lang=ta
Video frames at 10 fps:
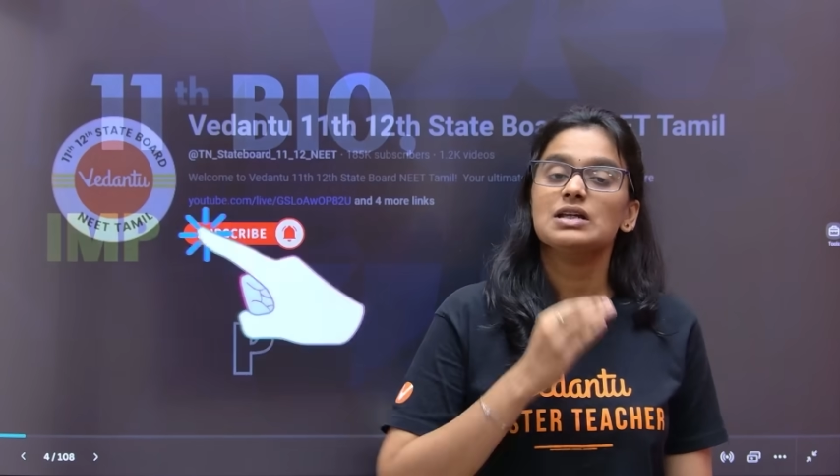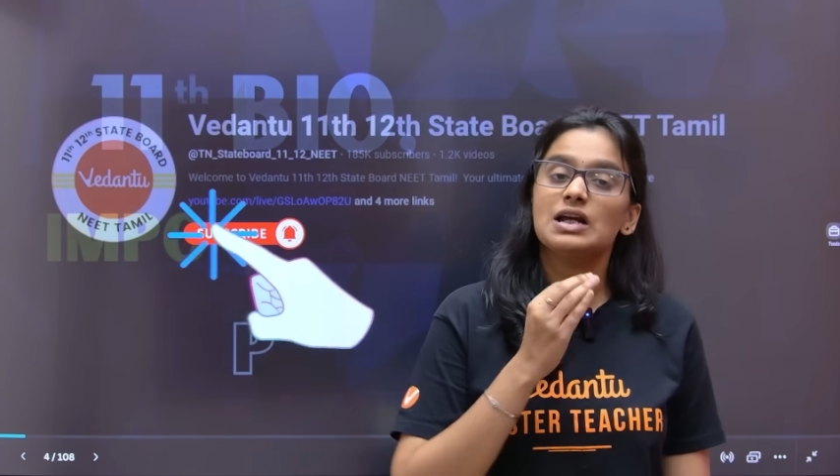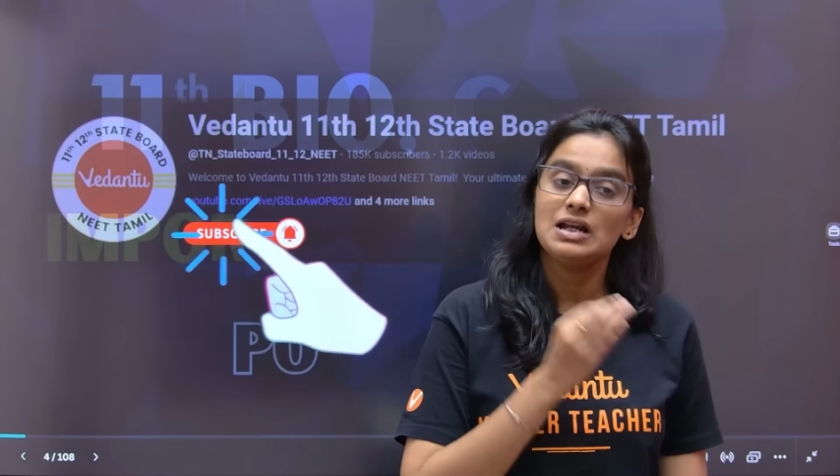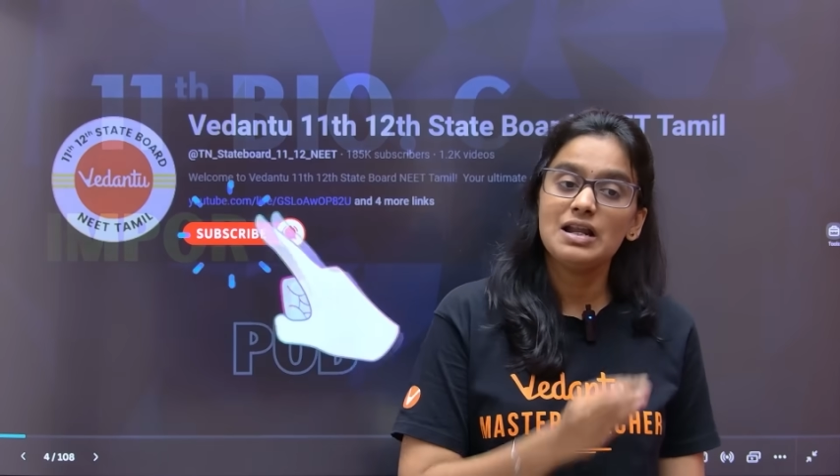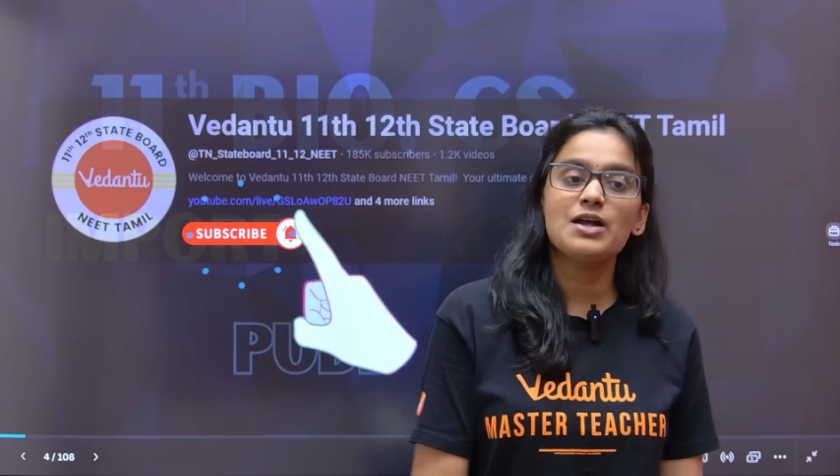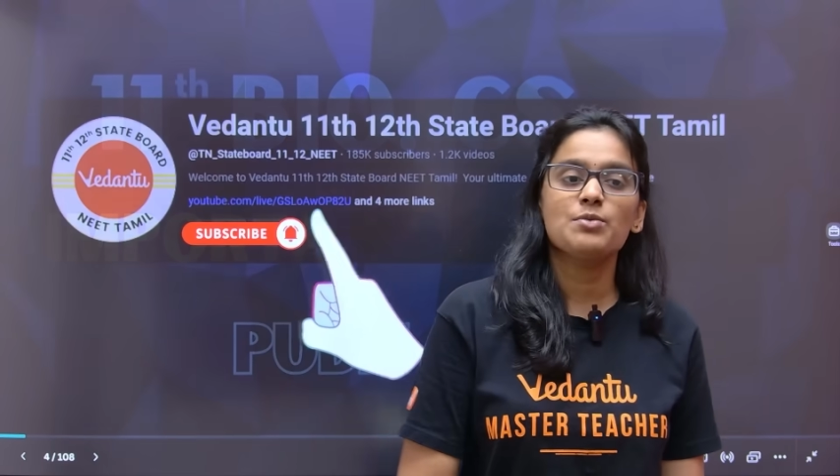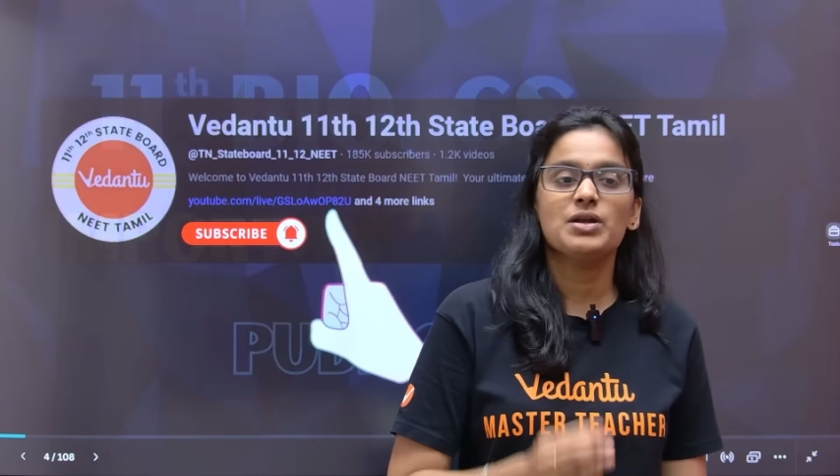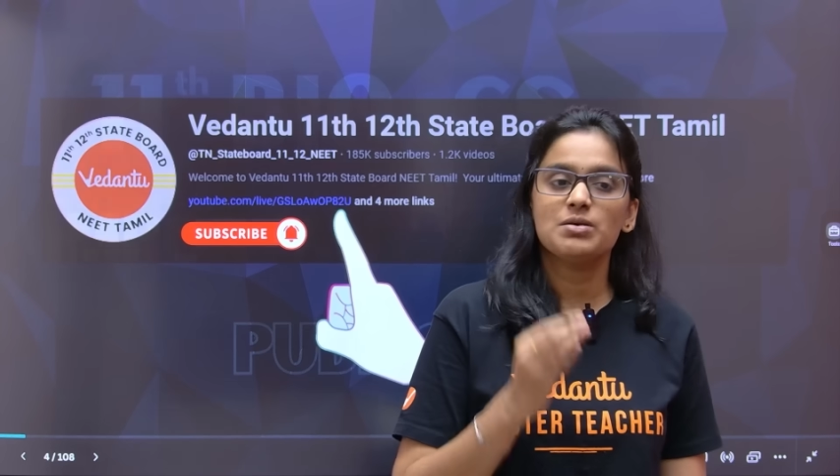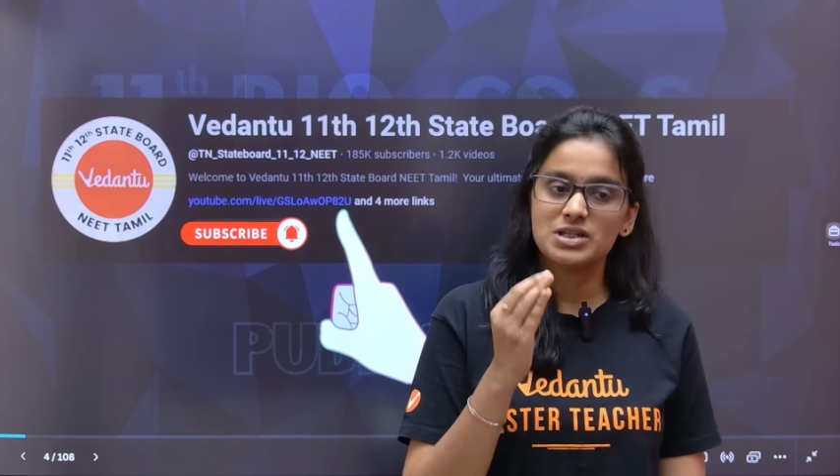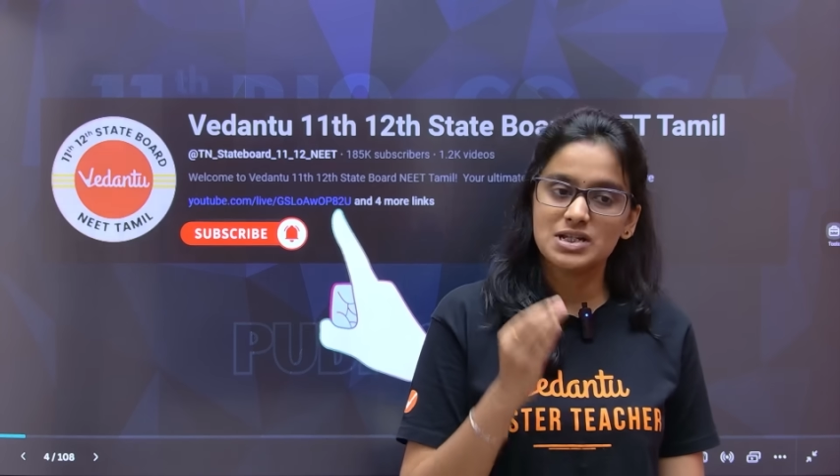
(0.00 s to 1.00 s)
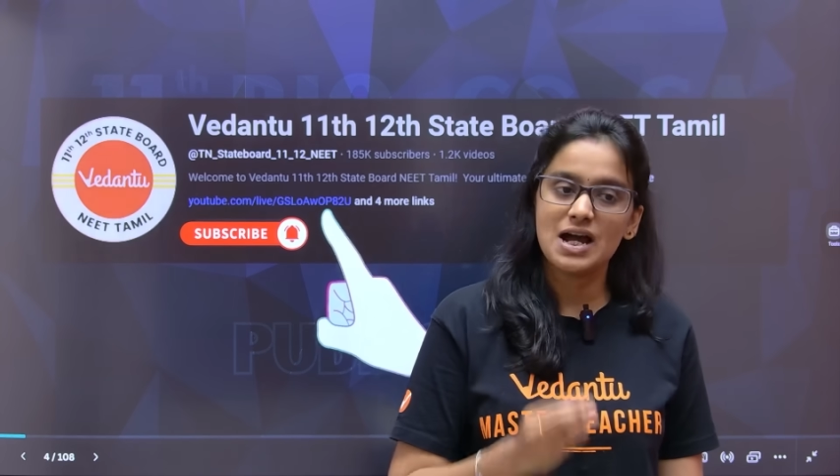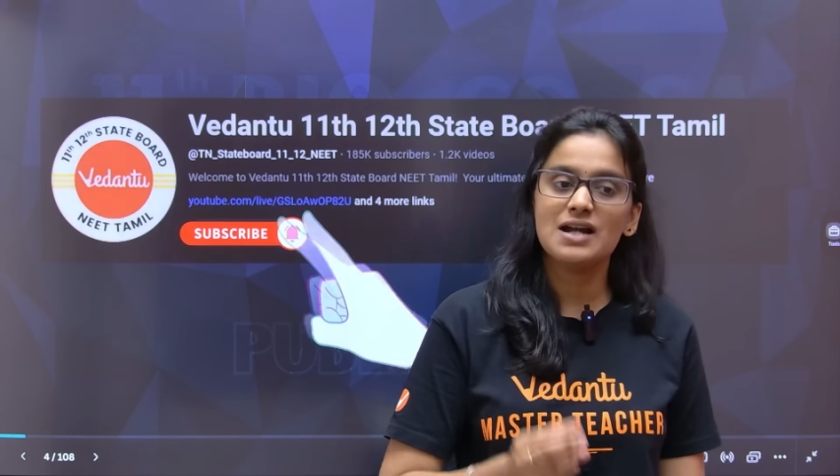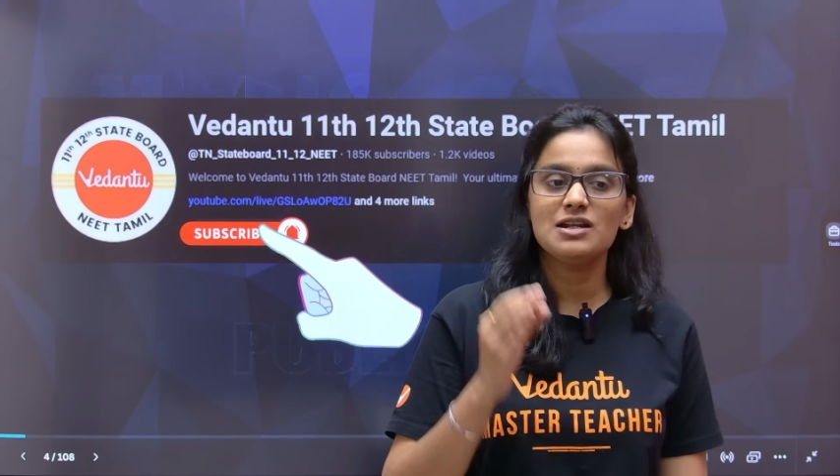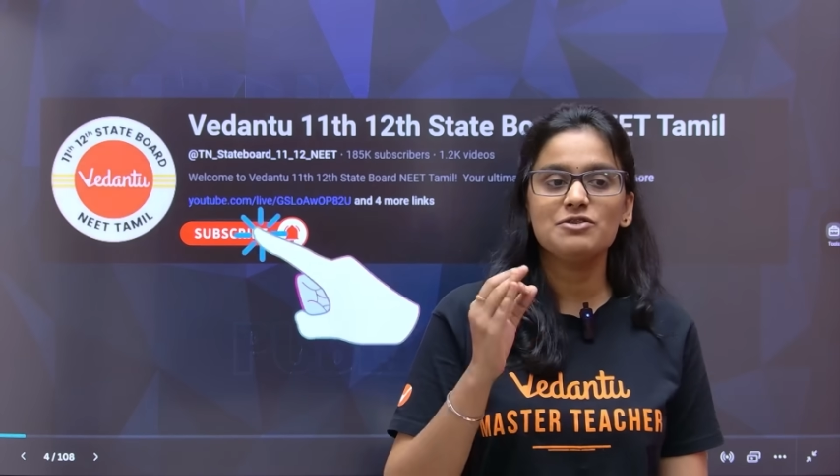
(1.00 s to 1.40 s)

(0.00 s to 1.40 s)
எல்லாருமே நம்ம சேனலை